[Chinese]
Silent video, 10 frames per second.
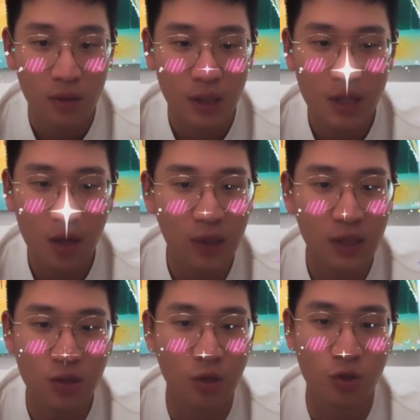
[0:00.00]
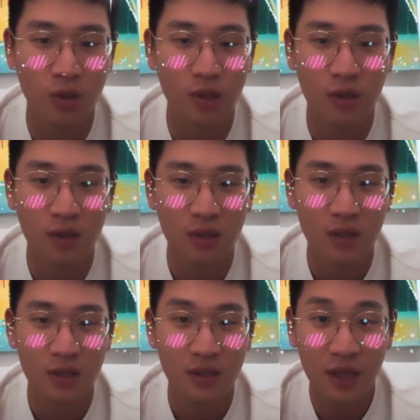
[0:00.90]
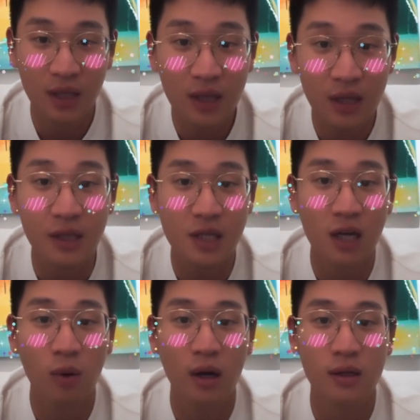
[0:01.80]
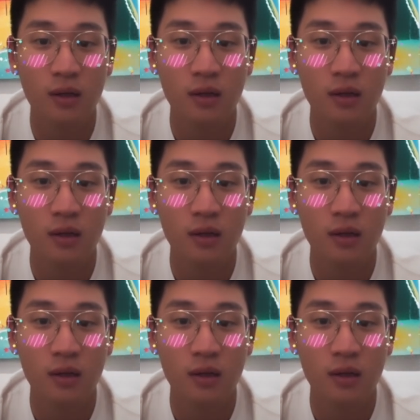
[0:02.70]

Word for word: 一千万的时候也觉得第一个一千万。